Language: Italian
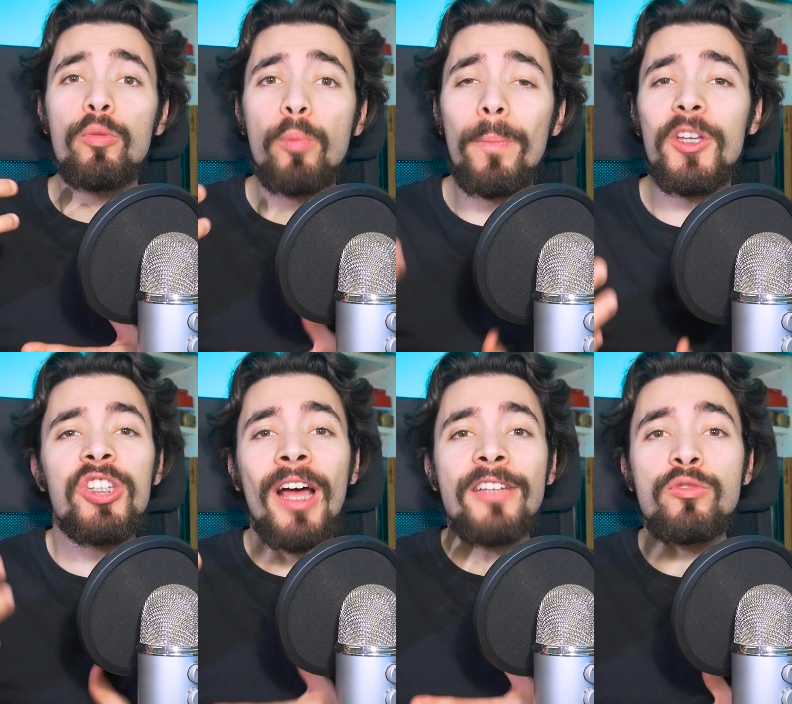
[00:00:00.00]

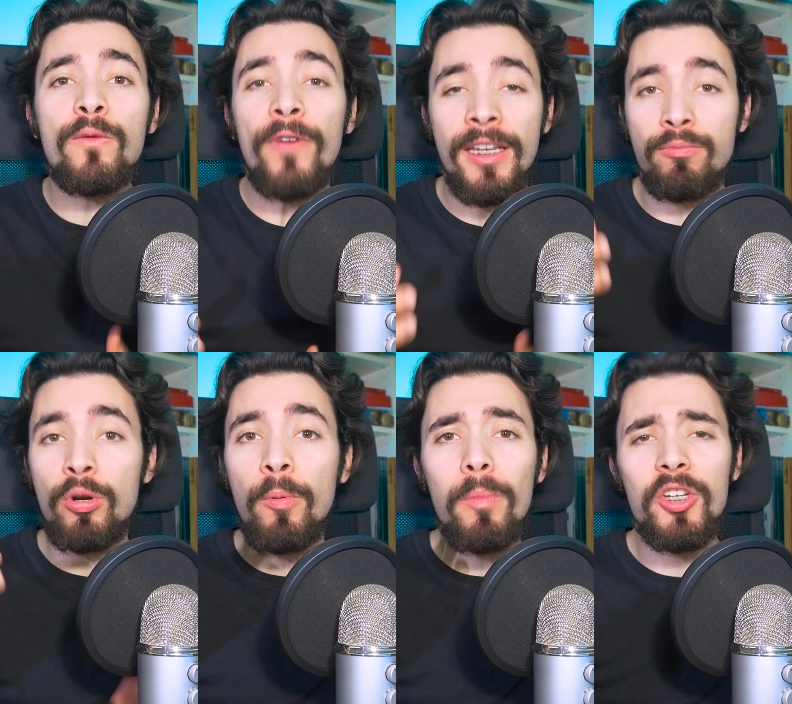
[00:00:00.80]
pubblicità su Facebook,
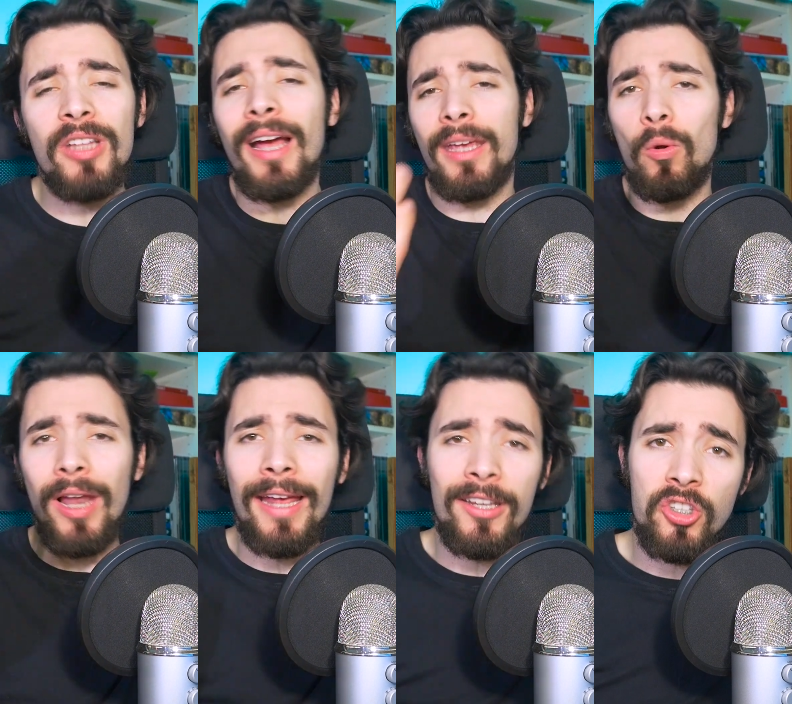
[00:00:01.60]
pubblicità anche
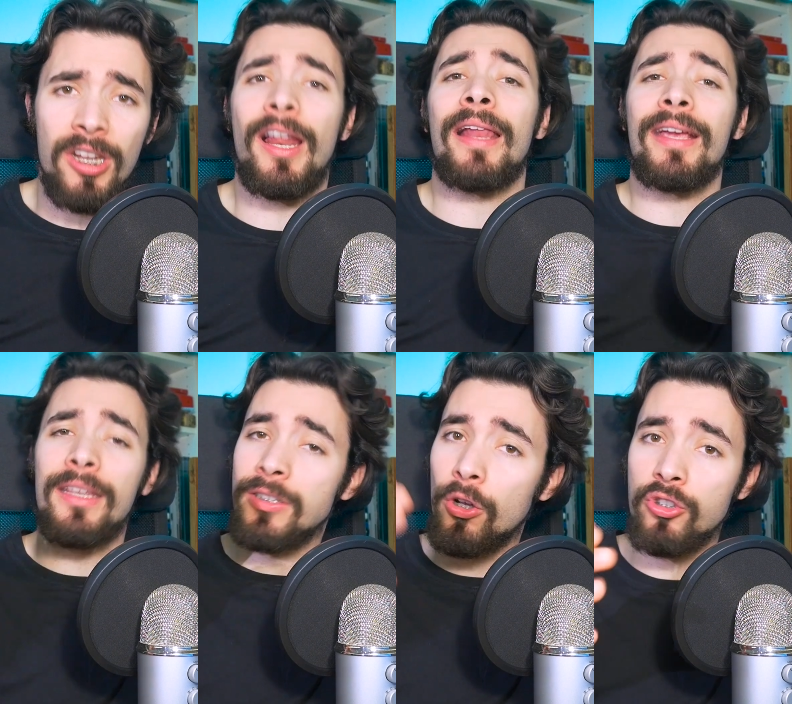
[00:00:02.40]
online in generale, anche
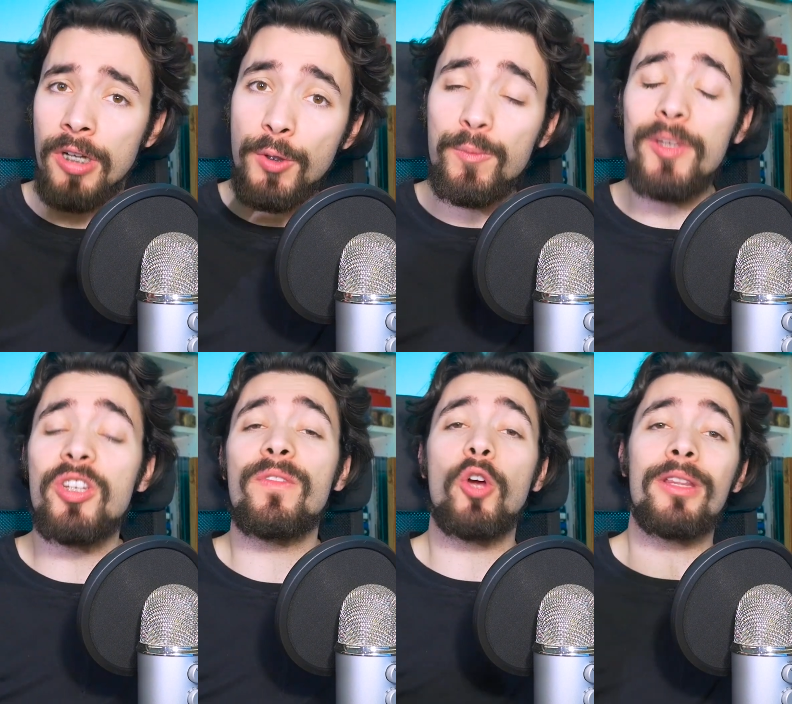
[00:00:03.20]
se oggi nello
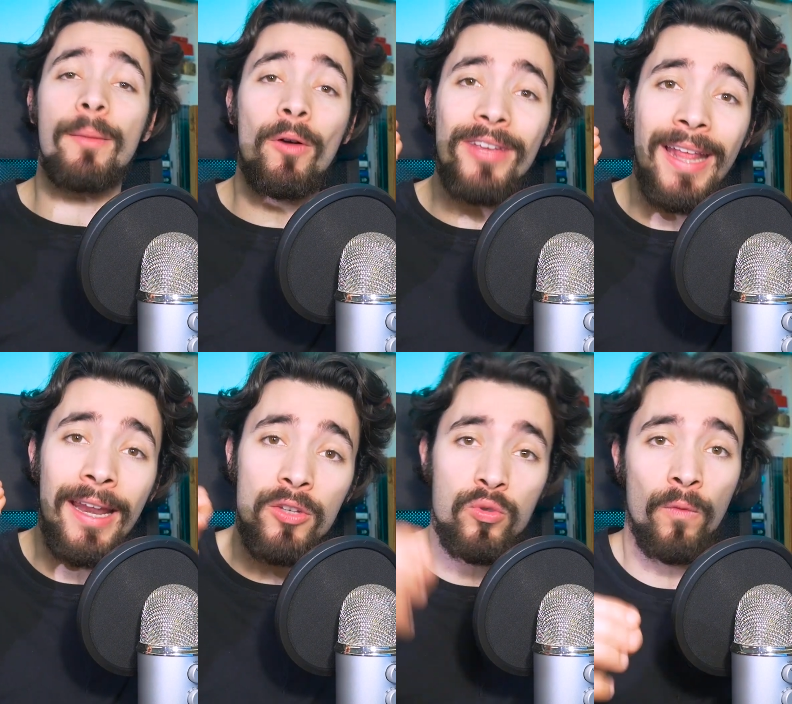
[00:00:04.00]
specifico andiamo a
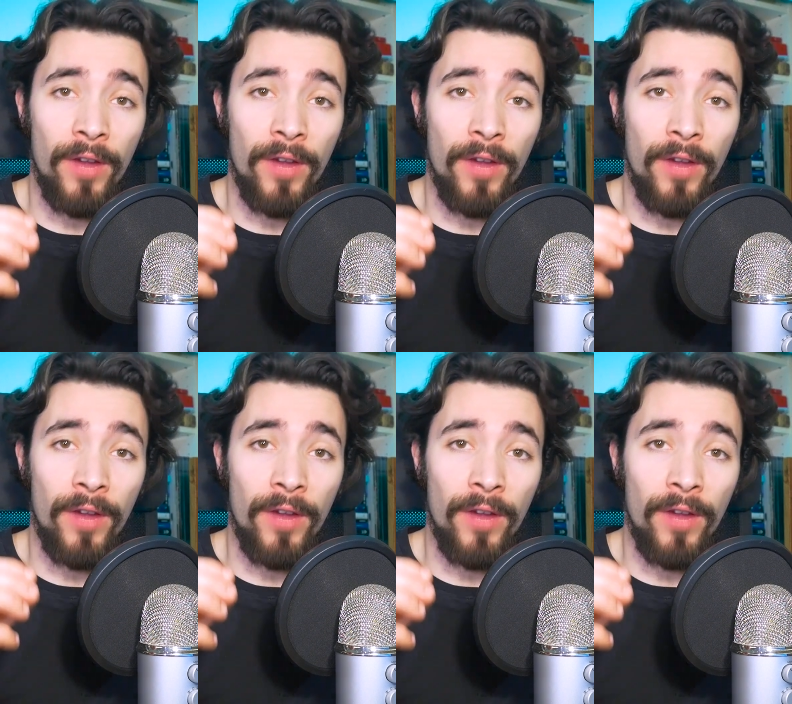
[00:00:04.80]
vedere su